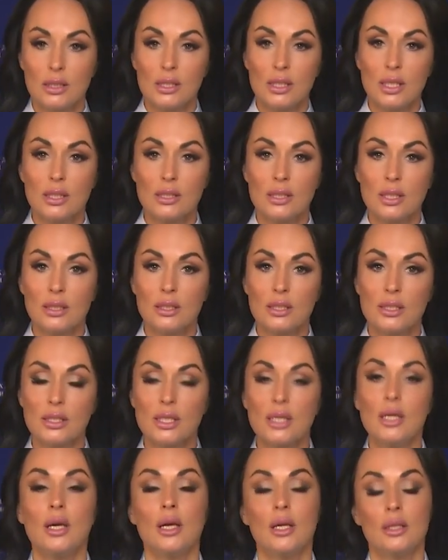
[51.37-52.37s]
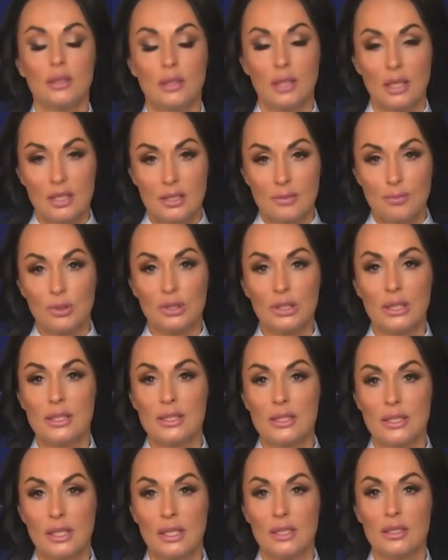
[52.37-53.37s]
деятельности
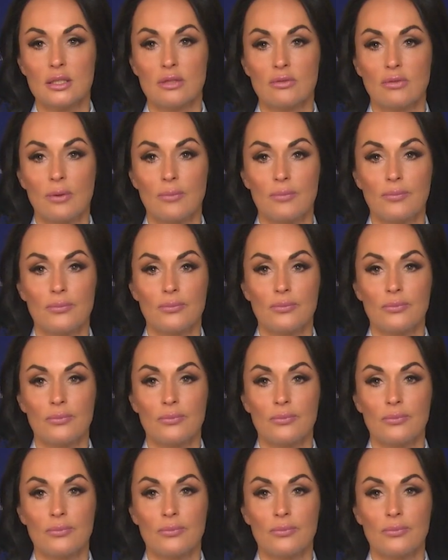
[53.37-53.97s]
транспортные средства.